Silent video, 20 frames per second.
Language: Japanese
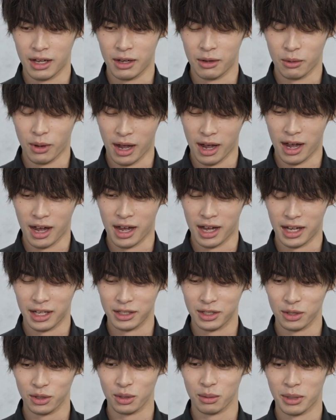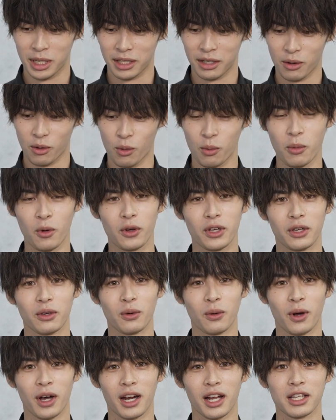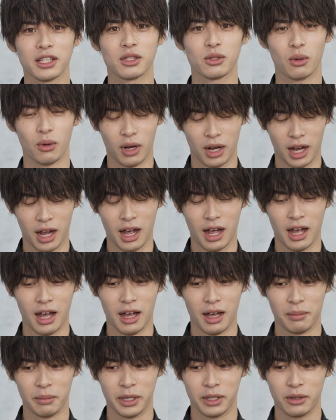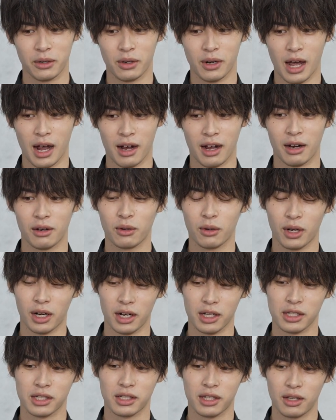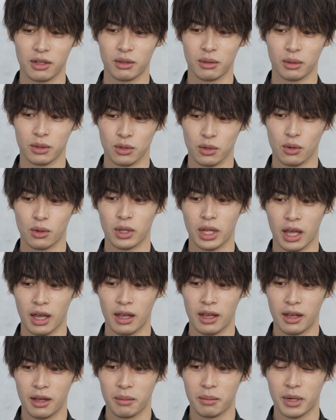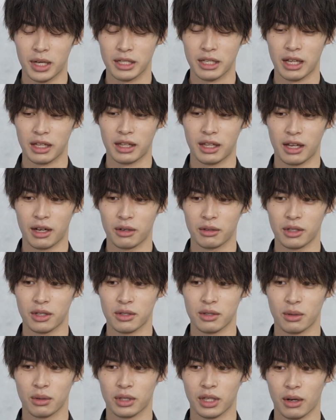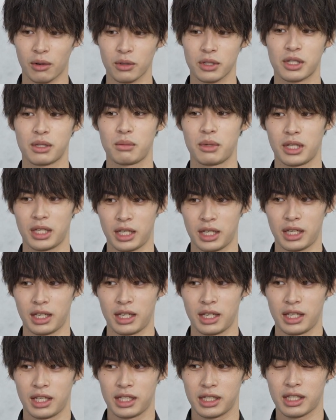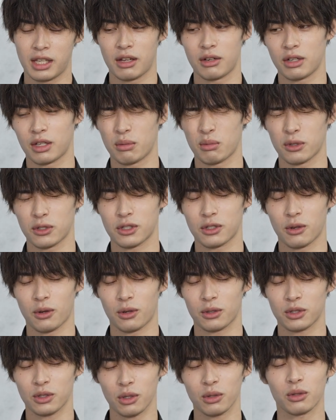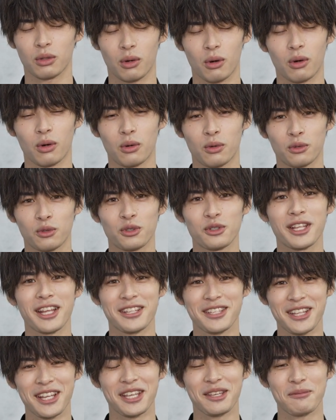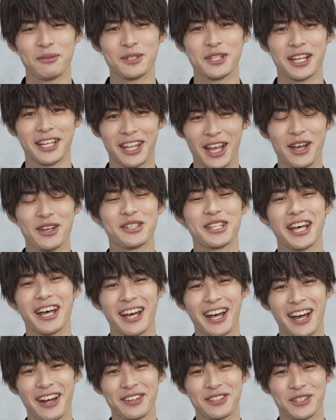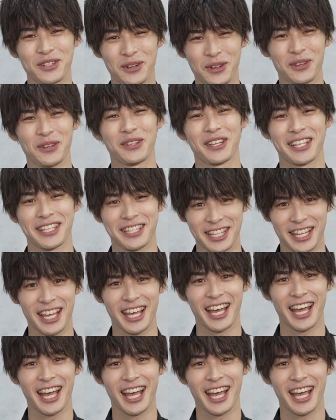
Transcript: はちょっとまた重いお話とか、まあ、いろいろ明るいお話っていうのもすごいね混ざってあるんですごい楽しみにしている気持ちのちょっと複雑な気持ちがたくさんある状況ですね。